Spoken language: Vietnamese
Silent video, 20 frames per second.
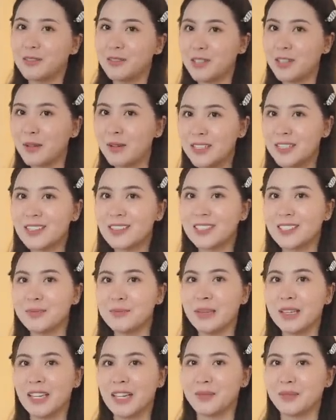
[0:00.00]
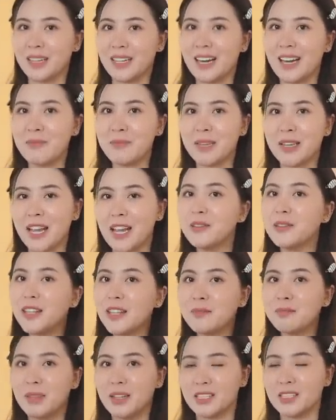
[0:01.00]
chưa bao giờ thì mình cảm thấy là mình hết
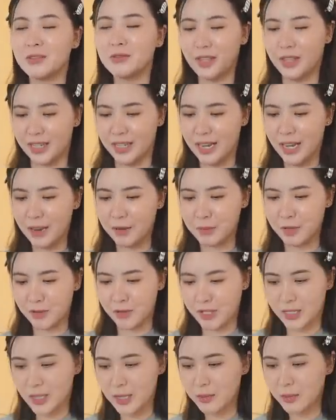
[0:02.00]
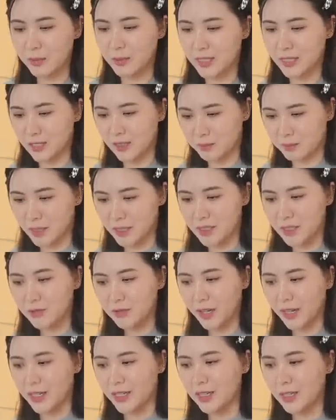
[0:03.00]
thích mặc chân váy cả bởi vì khi mà mình chặt mặc chân
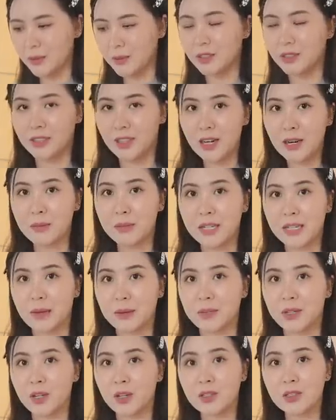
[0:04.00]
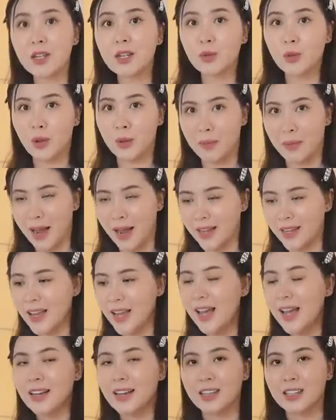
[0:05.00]
váy thì thứ nhất là mình cảm thấy nó rất là thoải mái
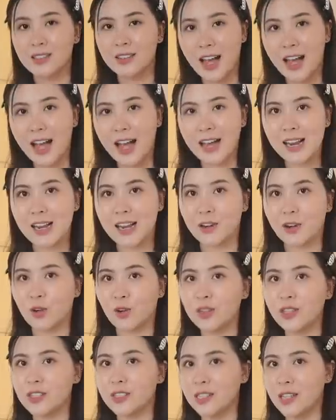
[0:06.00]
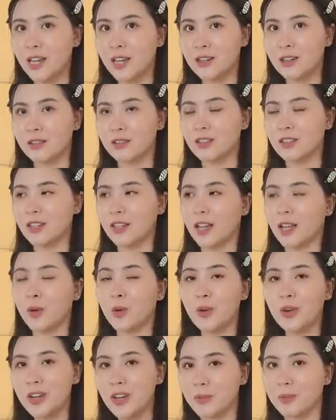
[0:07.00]
cái thứ hai là nó có thể che được những cái
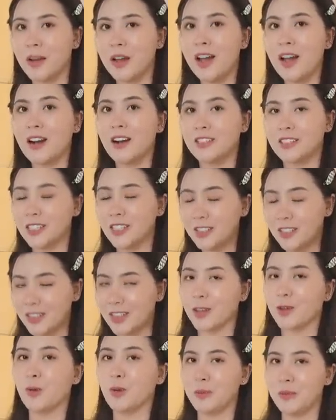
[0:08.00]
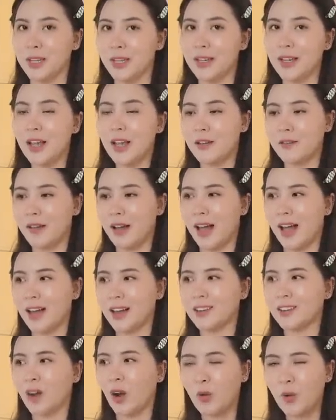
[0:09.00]
khuyết điểm ở trên cơ thể của mình
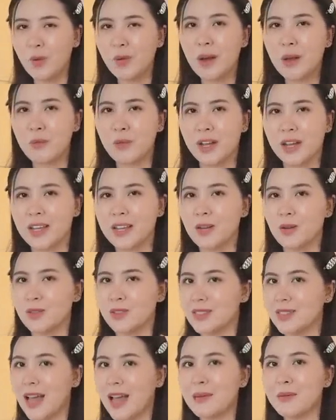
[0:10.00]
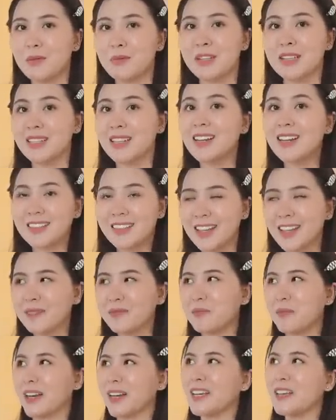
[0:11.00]
và nó cũng là một cái kiểu style mà mình rất là
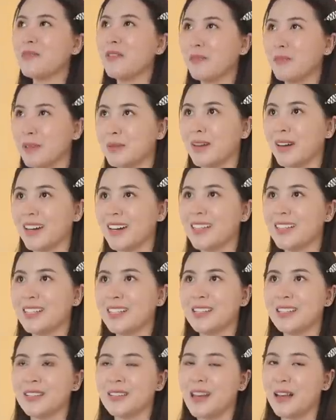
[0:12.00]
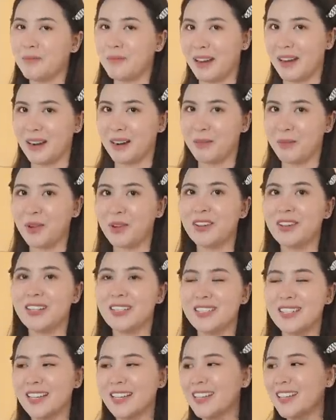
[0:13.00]
thích mà khi mà mình mặc lên thì đảm bảo là mọi người
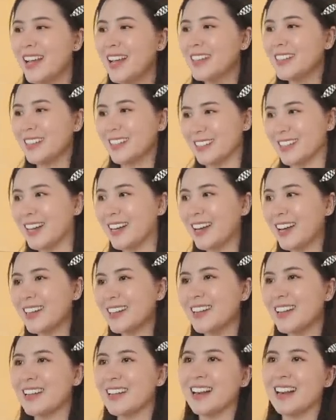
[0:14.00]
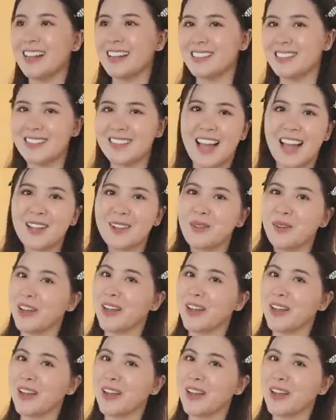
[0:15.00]
sẽ nhận ra ngay đây là style của